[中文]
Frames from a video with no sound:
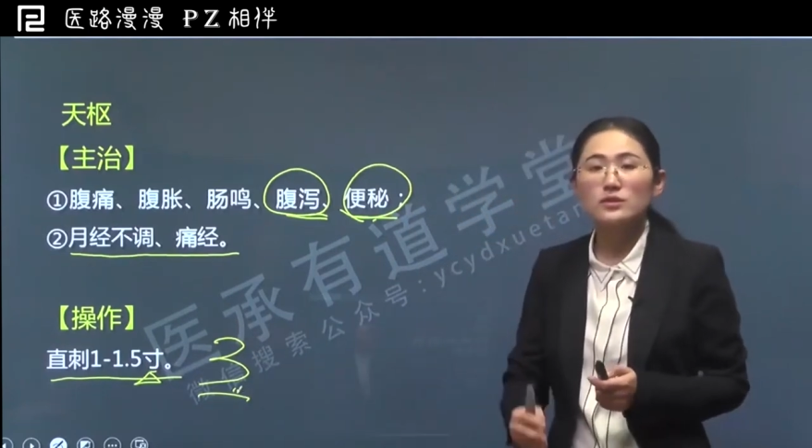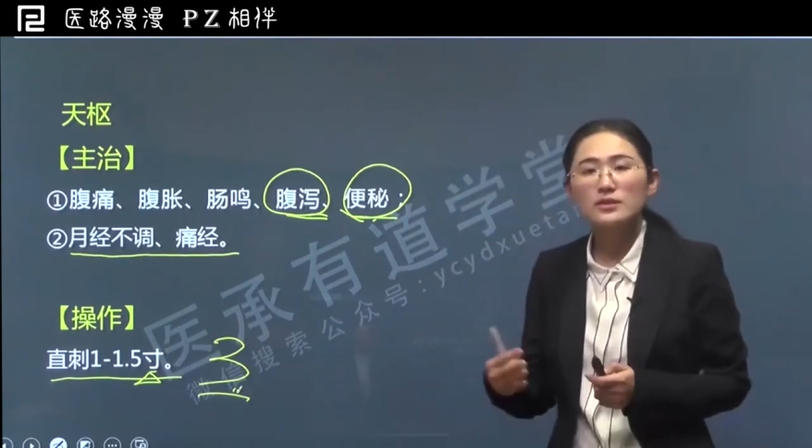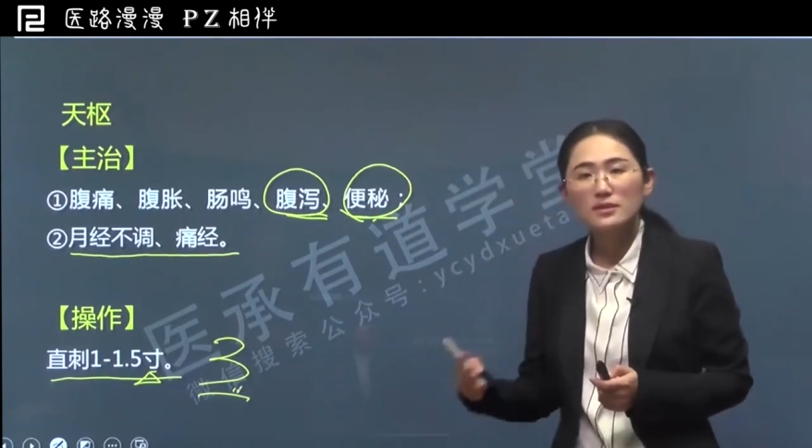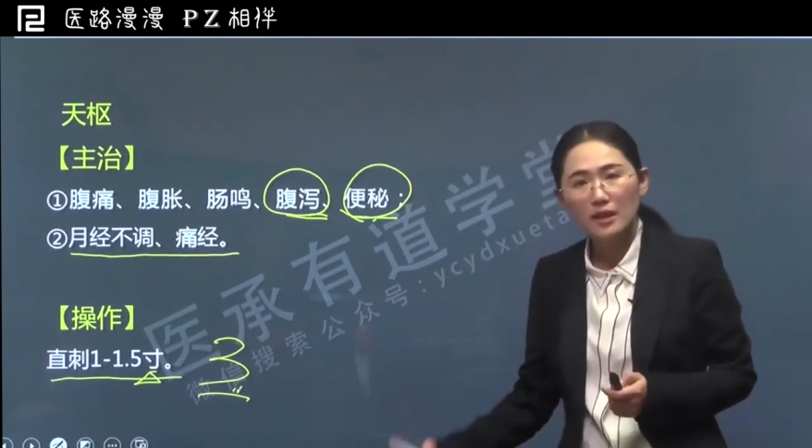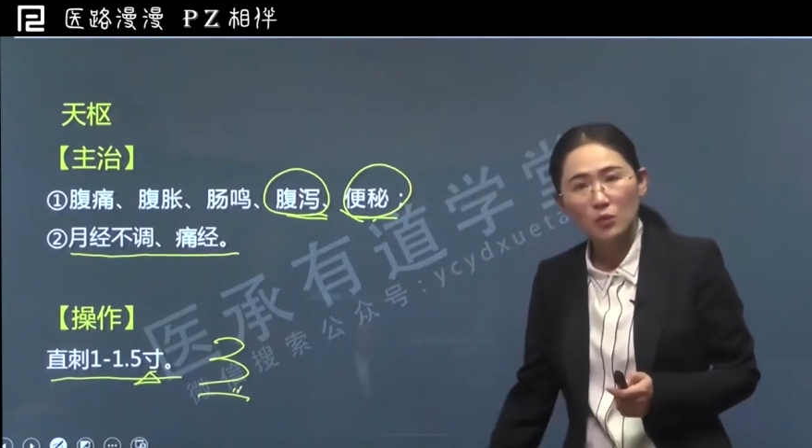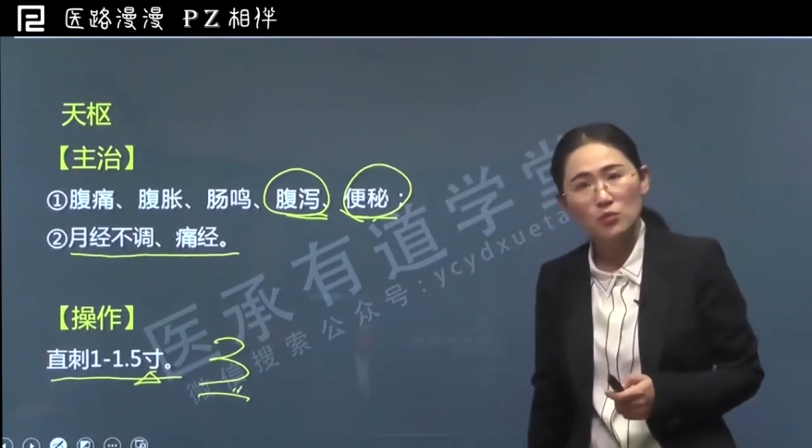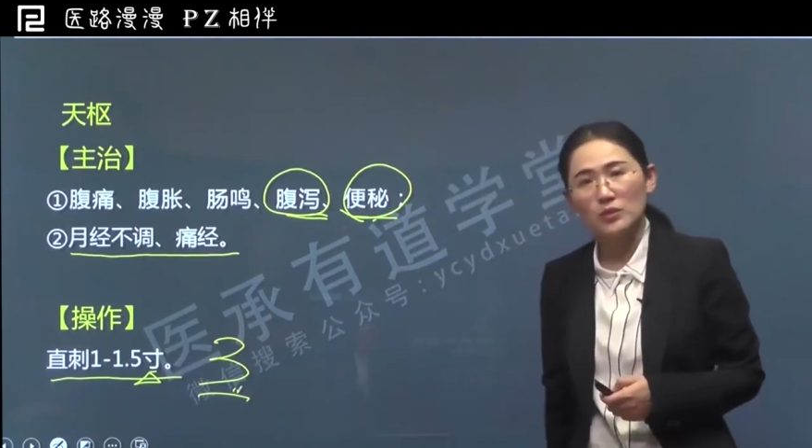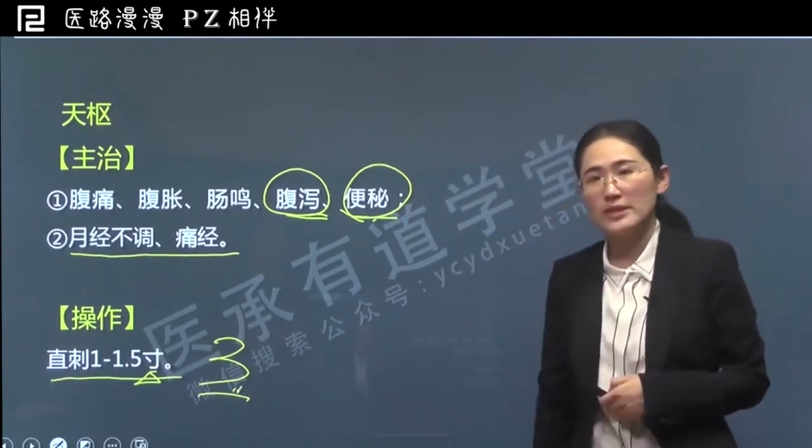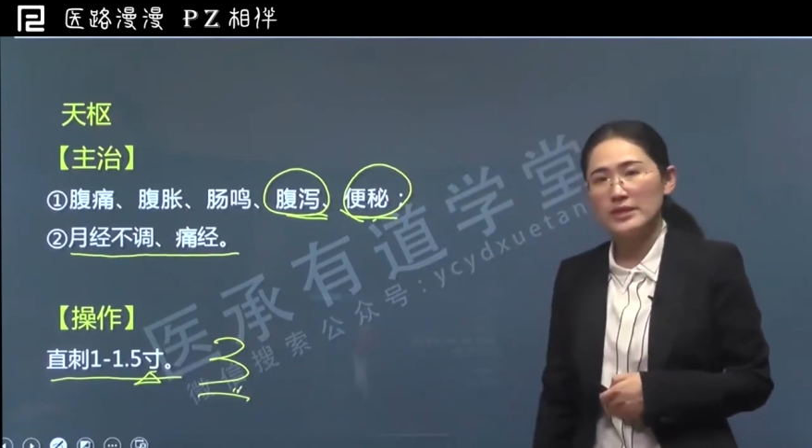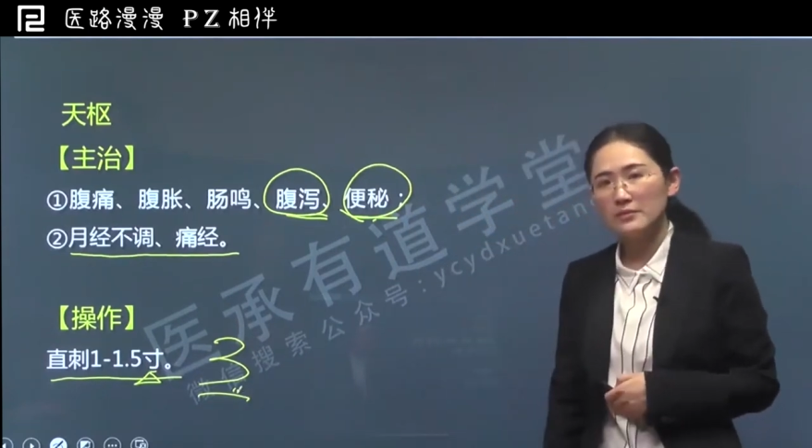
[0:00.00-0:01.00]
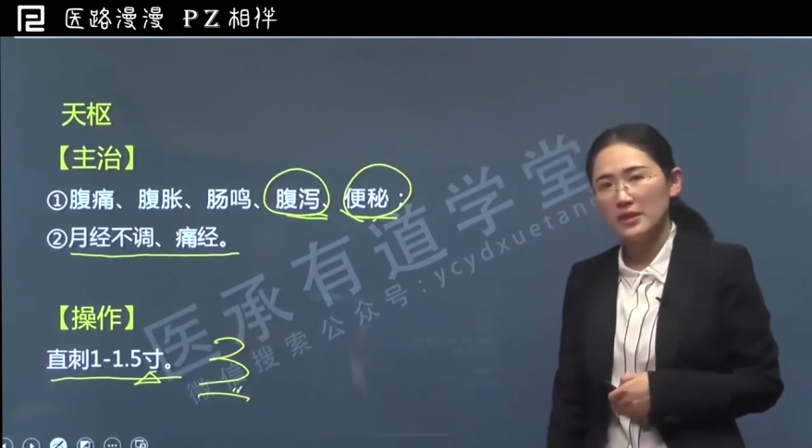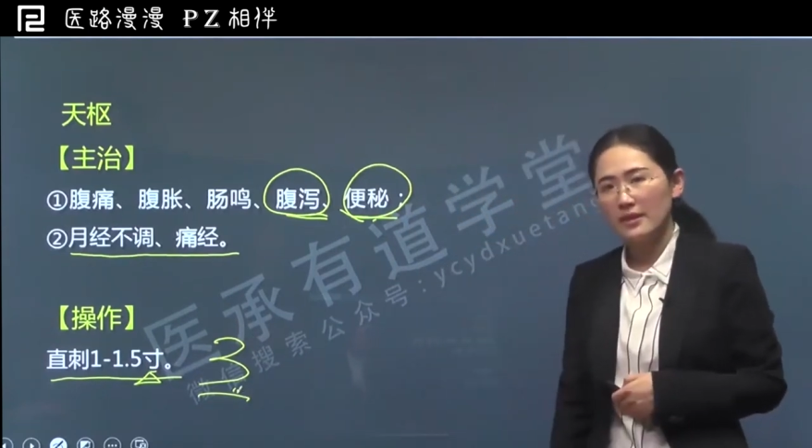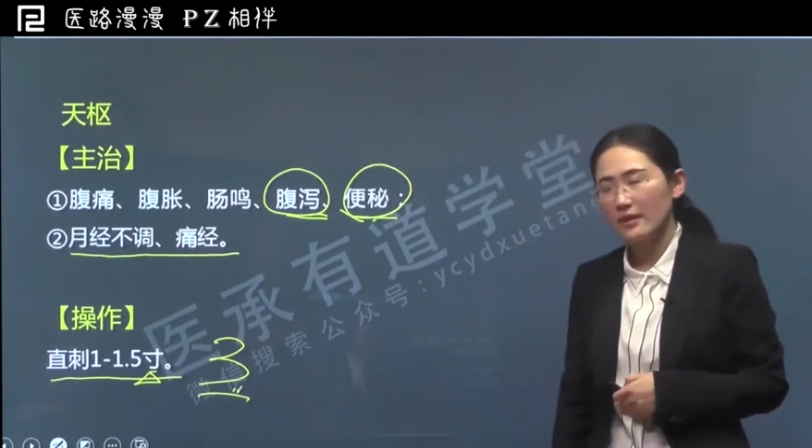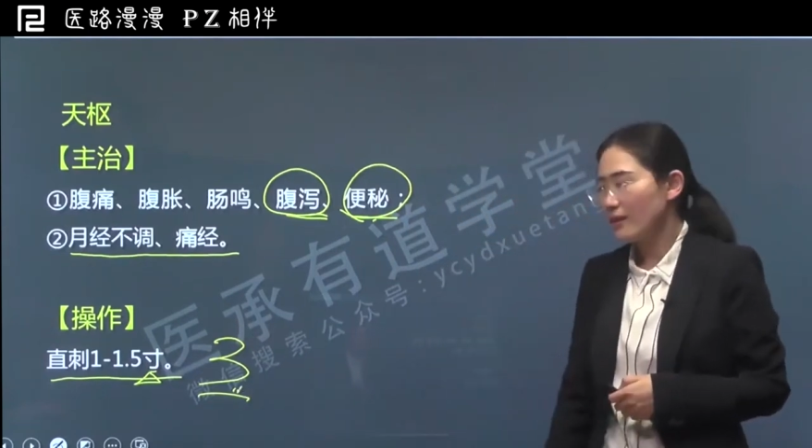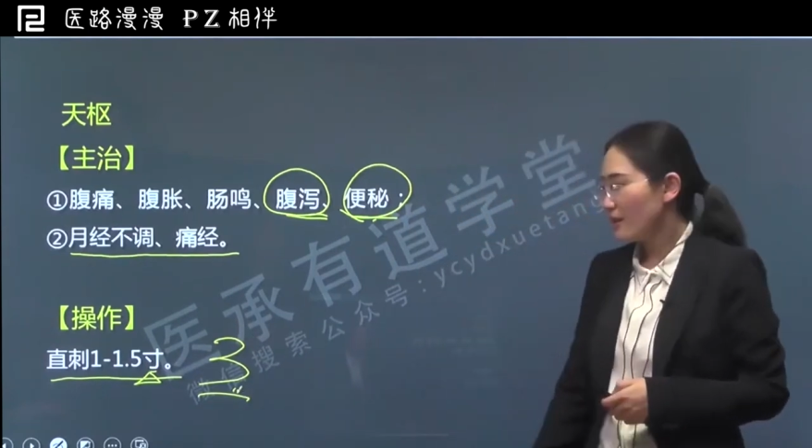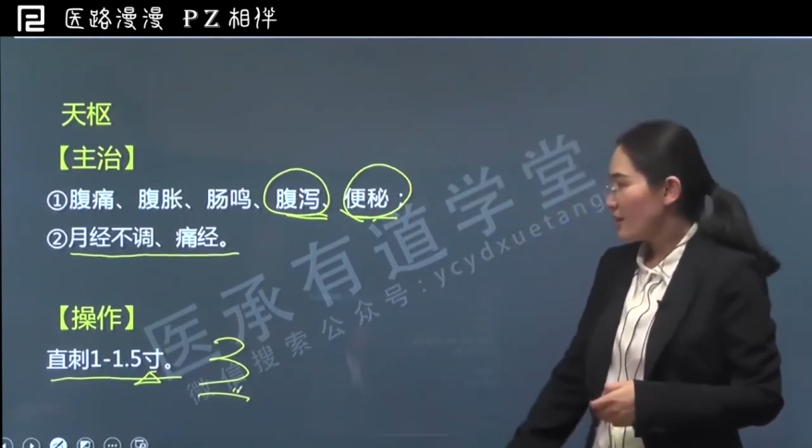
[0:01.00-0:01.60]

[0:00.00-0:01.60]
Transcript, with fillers: 是七点五厘米，